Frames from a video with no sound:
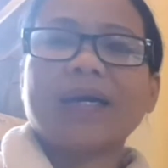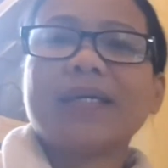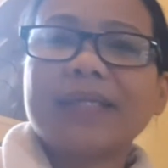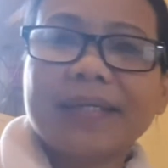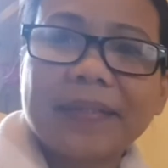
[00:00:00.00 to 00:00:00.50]

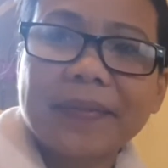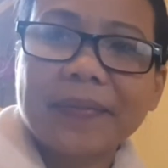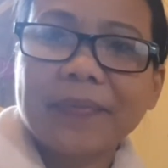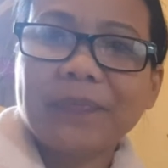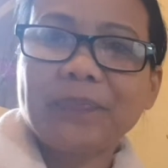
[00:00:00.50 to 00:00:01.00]

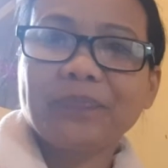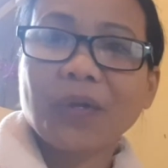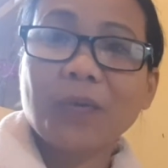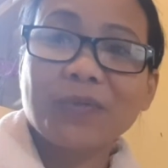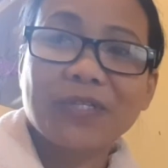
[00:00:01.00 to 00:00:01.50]
Um,
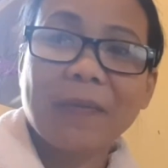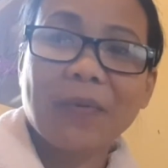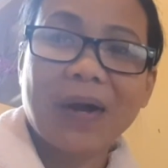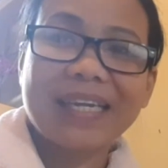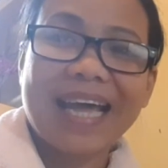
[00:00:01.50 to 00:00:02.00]
kumusta
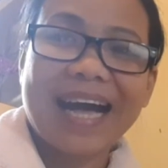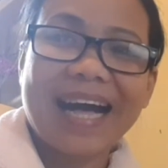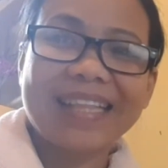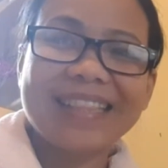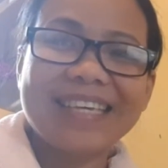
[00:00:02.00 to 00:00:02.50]
po ang
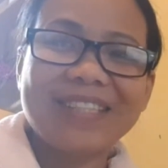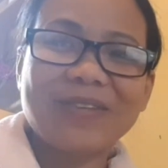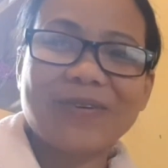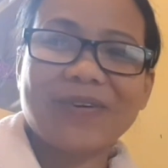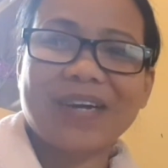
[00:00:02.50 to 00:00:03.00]
lahat
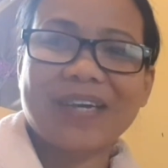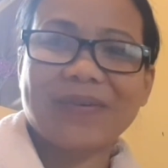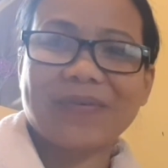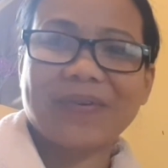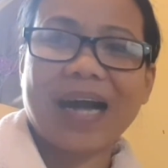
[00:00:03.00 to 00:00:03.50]
dito
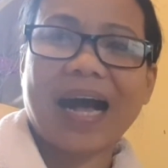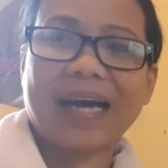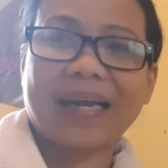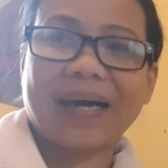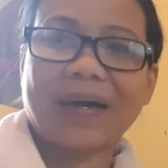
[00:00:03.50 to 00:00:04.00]
ngayong
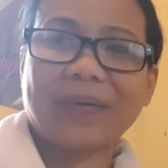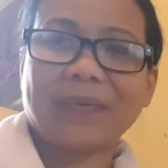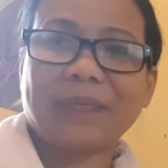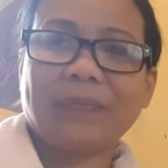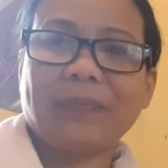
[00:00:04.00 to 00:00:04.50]
araw?
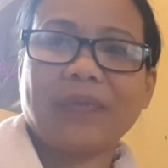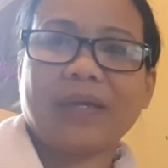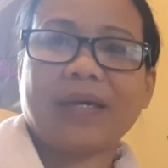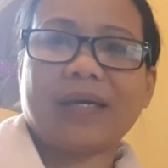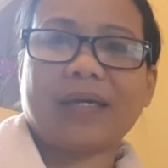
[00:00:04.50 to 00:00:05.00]

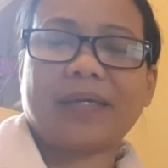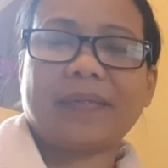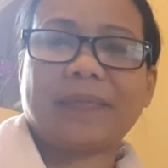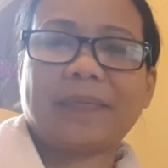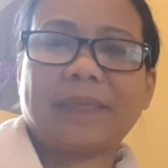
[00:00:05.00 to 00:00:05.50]

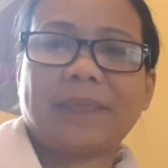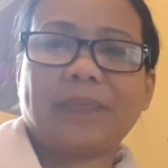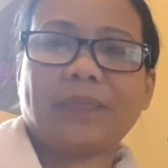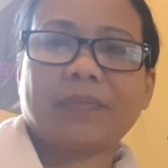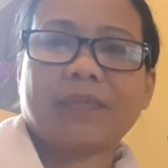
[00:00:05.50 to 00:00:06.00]
Um,
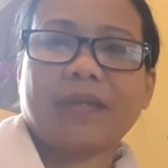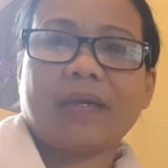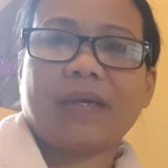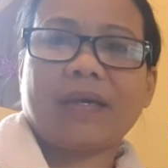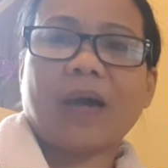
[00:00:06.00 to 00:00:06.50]

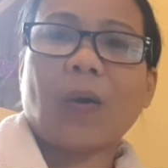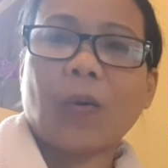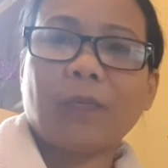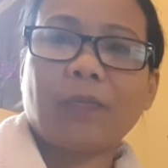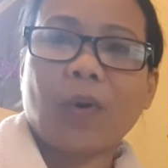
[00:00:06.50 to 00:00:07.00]

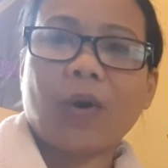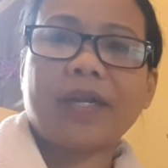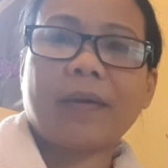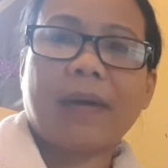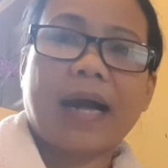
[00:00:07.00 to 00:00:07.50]
hope po
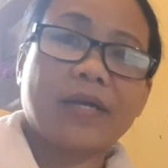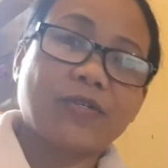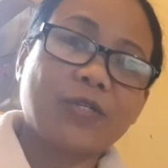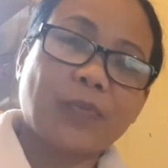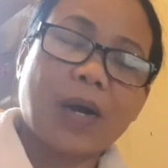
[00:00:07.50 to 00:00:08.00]
na
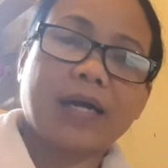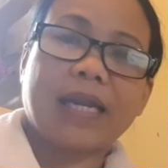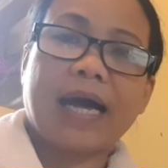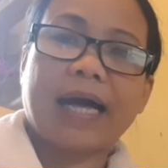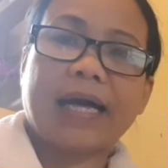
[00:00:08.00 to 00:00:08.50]
maayos po
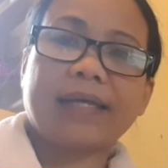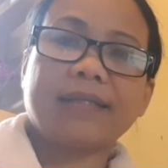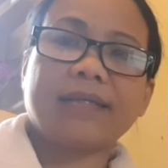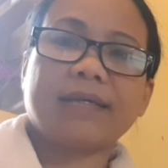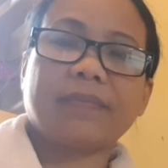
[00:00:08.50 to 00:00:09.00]
ang lahat.
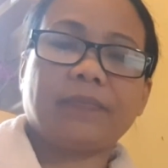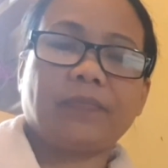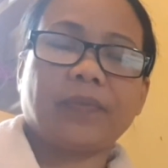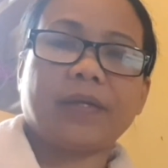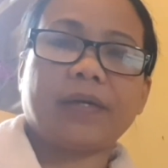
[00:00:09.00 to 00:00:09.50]

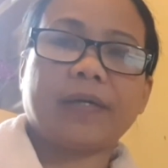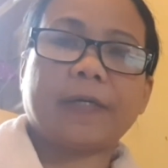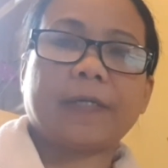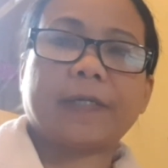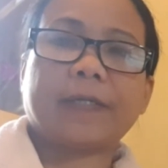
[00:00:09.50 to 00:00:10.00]

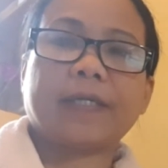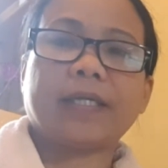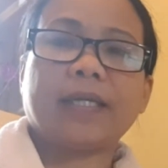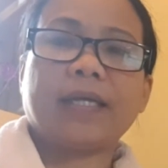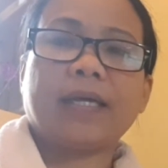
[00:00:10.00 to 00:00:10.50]
Uh,
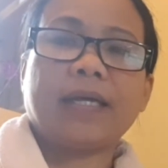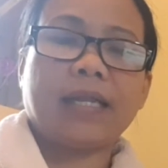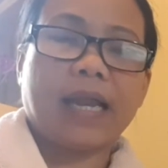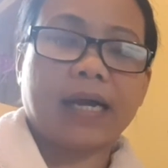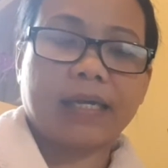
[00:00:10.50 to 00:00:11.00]

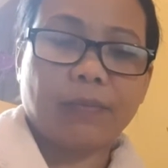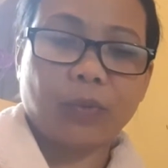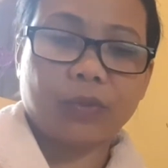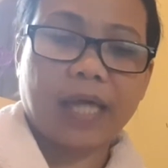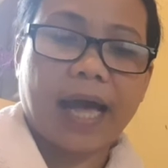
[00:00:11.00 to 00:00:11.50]
lagi
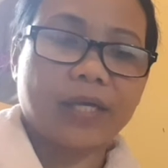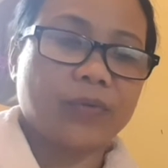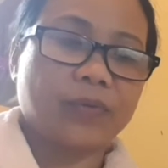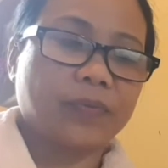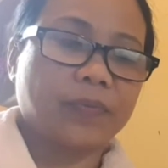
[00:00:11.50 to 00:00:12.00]
po
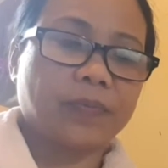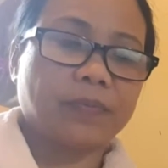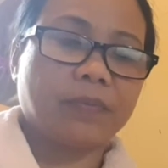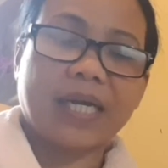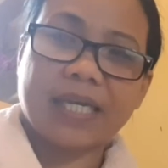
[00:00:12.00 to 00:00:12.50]

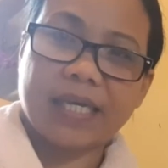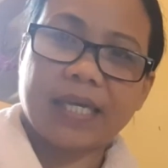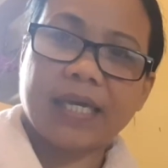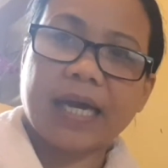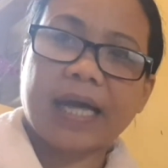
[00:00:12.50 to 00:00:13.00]
tayong
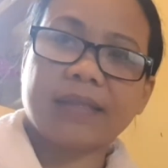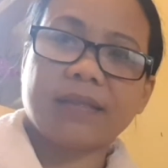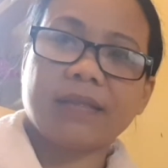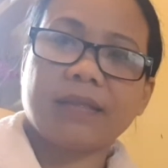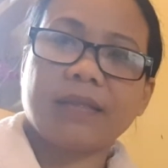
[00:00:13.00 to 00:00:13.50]
mag-iingat.
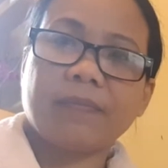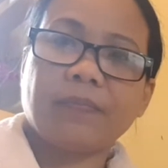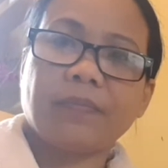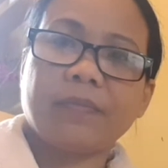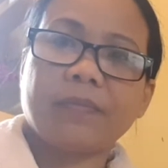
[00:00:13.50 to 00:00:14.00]

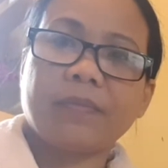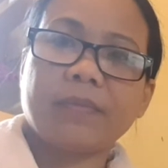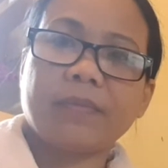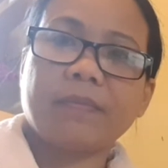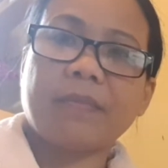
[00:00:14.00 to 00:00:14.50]

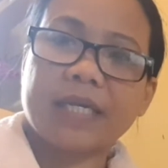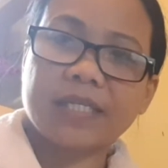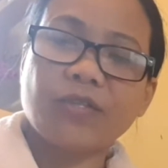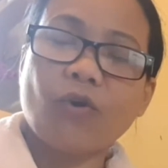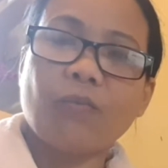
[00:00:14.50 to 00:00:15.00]
Mas
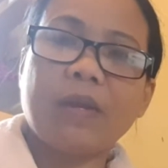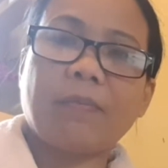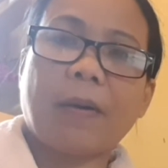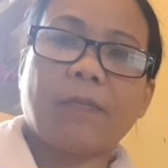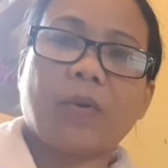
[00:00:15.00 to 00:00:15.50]
doble
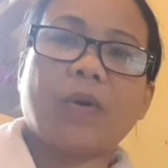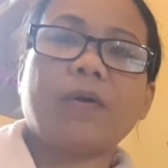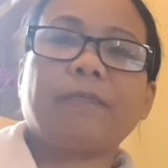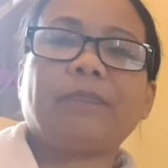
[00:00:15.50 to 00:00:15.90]
pa po.